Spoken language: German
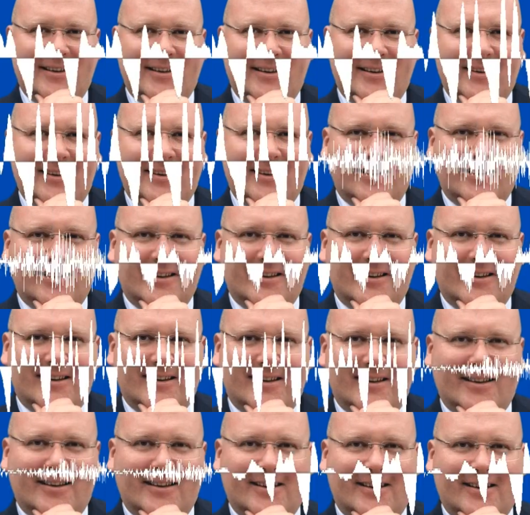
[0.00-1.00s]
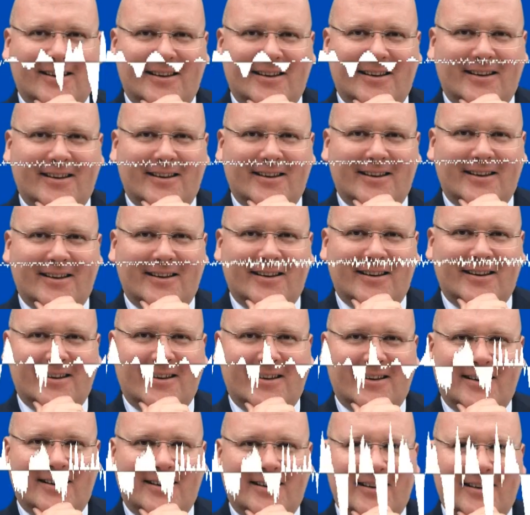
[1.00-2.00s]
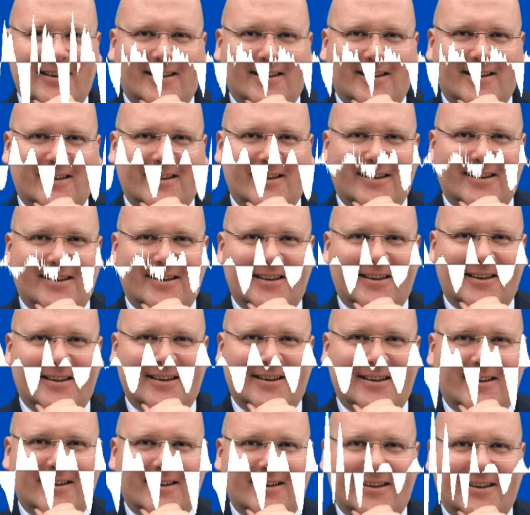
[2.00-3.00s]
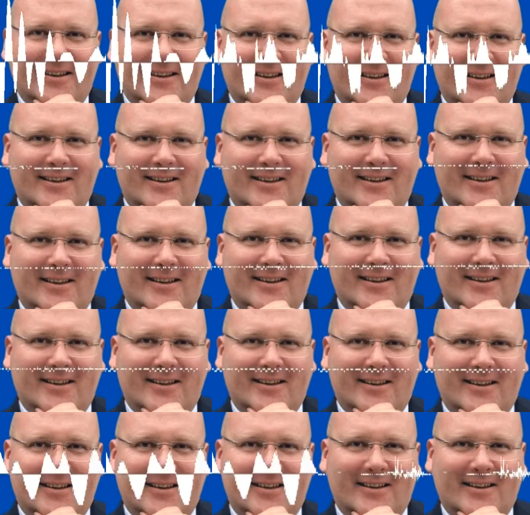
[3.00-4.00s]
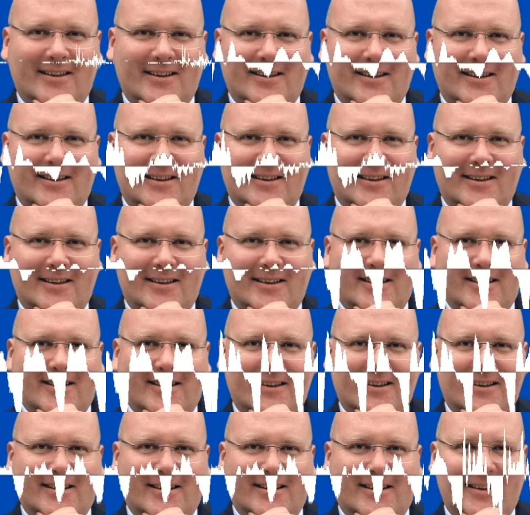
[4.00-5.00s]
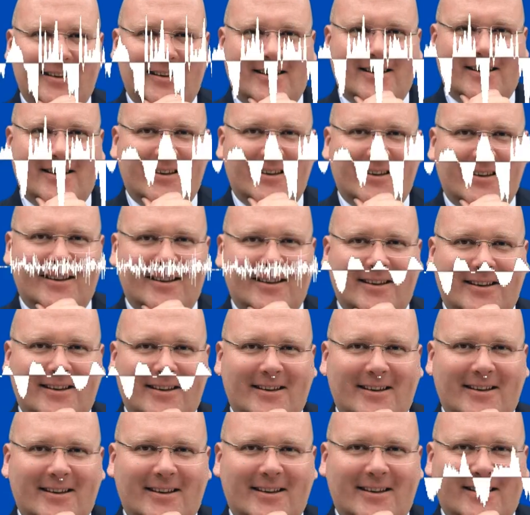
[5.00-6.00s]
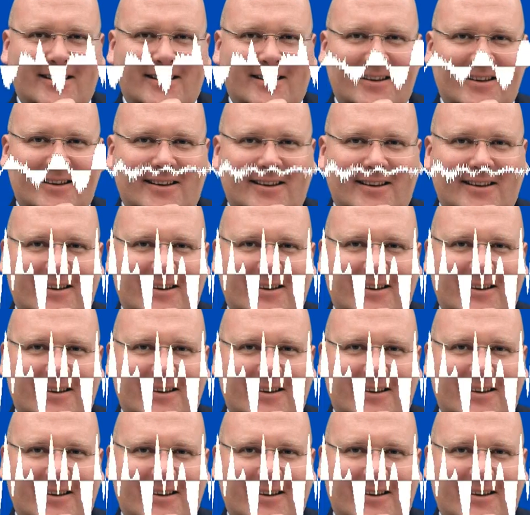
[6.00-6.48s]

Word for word: zum Wirtschaftswachstum von kleineren und mittleren Unternehmen gedacht und äh, dafür können Sie uns einfach kontaktieren. Lassen Sie uns